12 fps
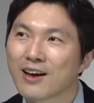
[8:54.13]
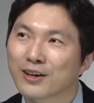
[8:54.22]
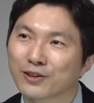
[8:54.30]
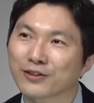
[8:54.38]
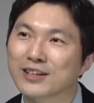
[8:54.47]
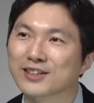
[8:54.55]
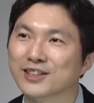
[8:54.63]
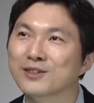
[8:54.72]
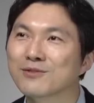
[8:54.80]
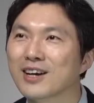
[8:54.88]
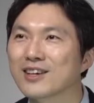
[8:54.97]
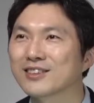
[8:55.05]
그런데
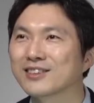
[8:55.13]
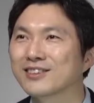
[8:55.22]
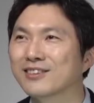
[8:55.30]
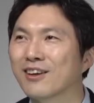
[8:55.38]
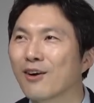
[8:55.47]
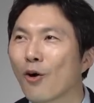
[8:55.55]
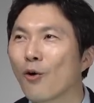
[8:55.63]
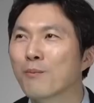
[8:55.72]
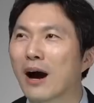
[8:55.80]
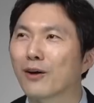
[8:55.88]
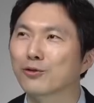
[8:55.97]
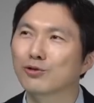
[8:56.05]
지금까지는
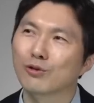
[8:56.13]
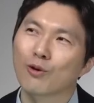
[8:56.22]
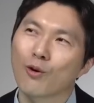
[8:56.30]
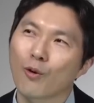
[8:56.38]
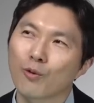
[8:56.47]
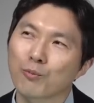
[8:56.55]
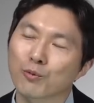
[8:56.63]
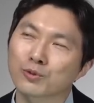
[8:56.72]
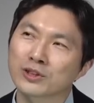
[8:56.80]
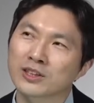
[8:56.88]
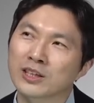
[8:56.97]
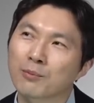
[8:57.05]
봐도
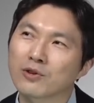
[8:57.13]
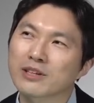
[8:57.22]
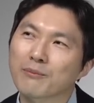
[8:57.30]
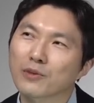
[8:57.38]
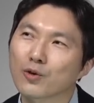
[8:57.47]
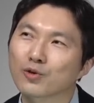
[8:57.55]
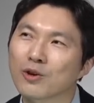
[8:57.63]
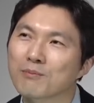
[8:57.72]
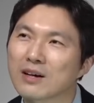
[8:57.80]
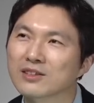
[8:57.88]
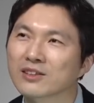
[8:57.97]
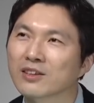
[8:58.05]
뭐지? 이번 3개월 동안
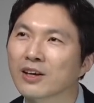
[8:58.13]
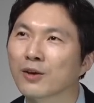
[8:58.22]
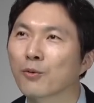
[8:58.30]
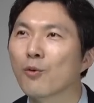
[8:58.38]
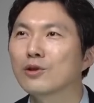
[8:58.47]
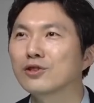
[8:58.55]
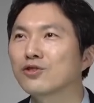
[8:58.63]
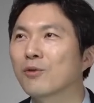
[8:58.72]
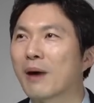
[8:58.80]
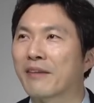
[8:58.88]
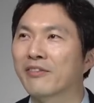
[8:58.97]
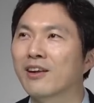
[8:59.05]
빠진 게 훨씬 더
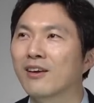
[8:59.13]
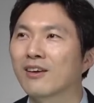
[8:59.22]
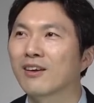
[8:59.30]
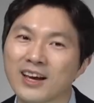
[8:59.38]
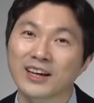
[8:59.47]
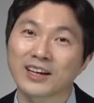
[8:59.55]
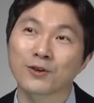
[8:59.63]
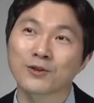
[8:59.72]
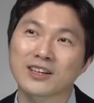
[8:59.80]
많네? 이런